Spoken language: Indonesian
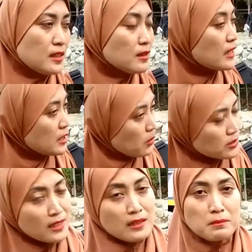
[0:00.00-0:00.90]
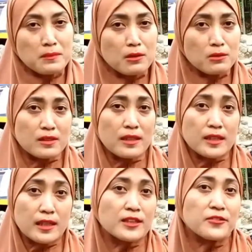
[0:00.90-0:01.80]
nanti mau mau naik
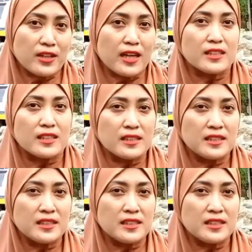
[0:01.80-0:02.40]
ATV lagi.